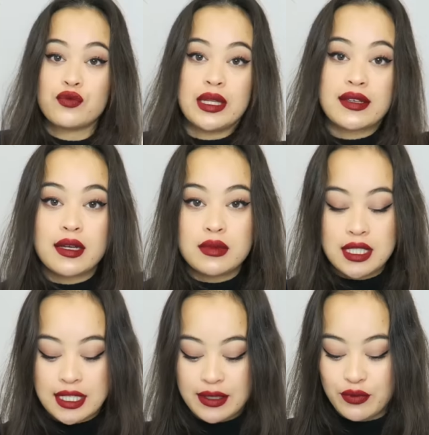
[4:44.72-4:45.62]
Je vous mettrai un
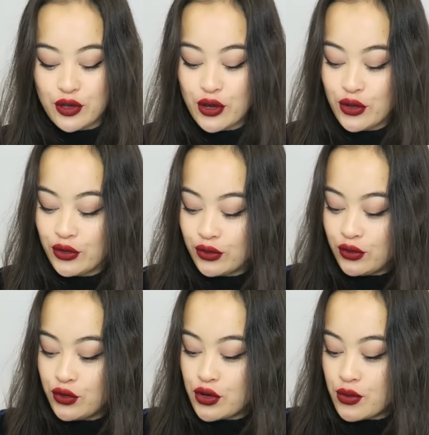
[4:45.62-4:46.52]
petit clip
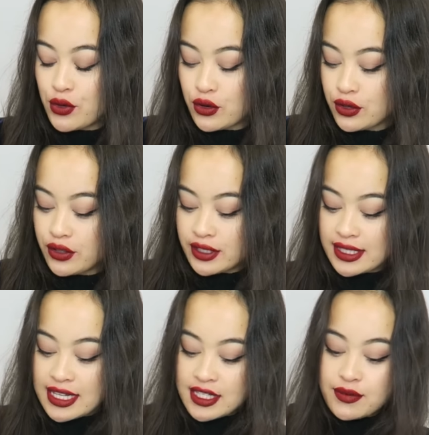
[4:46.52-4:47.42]
de, comment euh,
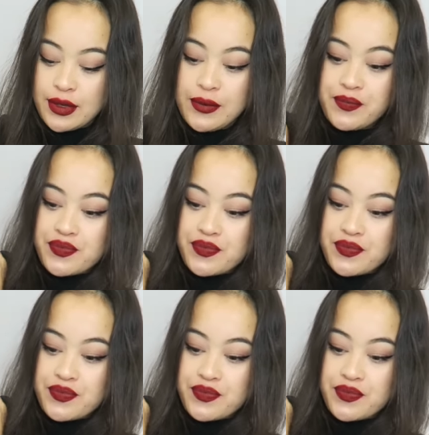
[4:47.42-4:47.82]
ça se met.